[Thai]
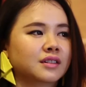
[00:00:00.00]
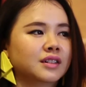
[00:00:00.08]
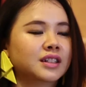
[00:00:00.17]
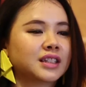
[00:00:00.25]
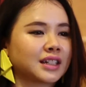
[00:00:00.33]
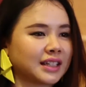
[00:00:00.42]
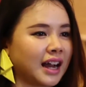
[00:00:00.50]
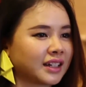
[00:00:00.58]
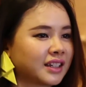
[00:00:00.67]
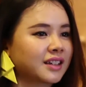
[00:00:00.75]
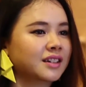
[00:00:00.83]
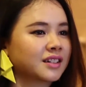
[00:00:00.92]
เรื่องต่า
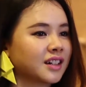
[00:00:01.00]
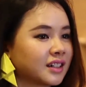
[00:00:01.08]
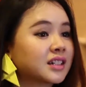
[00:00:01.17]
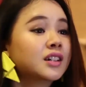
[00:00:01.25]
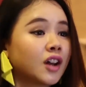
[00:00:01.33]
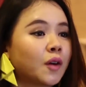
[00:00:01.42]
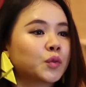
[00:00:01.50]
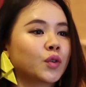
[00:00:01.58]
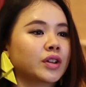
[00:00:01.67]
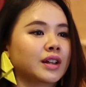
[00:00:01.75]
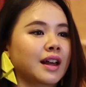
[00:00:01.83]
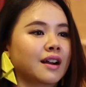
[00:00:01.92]
งๆที่เกิดขึ้นรอบตัว
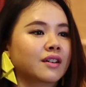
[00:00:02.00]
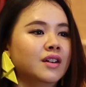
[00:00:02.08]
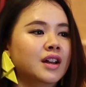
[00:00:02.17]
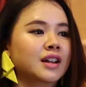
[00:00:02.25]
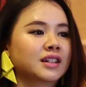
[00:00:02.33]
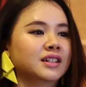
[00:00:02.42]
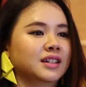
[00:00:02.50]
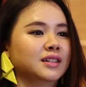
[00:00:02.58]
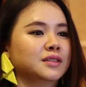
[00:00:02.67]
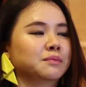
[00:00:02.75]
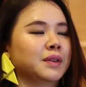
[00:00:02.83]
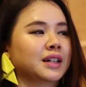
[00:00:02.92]
อยู่แล้ว คือถ้า
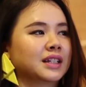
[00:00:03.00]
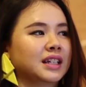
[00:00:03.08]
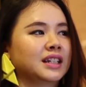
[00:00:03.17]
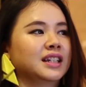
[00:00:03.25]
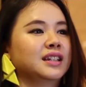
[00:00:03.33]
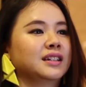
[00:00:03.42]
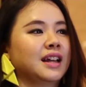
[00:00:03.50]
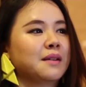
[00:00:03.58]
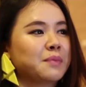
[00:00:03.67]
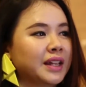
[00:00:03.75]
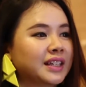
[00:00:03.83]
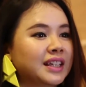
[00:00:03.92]
บางทีถ้า
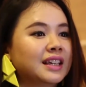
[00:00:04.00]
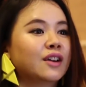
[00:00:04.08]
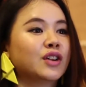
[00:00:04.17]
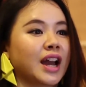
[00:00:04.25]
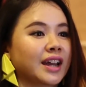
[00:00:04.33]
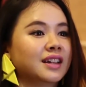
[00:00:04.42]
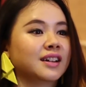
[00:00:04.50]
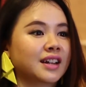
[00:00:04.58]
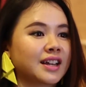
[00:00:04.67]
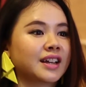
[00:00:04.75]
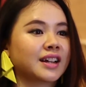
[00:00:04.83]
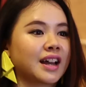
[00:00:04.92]
ไปเที่ยวไหนหรืออะ
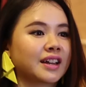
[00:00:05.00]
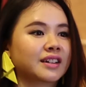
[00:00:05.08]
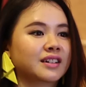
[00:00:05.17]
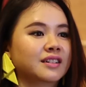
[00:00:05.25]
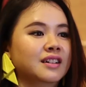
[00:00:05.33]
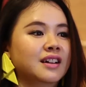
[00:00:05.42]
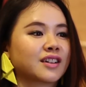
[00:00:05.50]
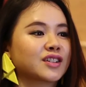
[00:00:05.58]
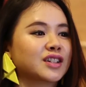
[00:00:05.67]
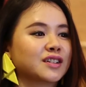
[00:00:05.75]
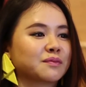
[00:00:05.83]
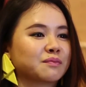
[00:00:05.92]
ไรยังไงคือ ก็
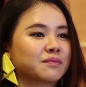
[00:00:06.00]
จะ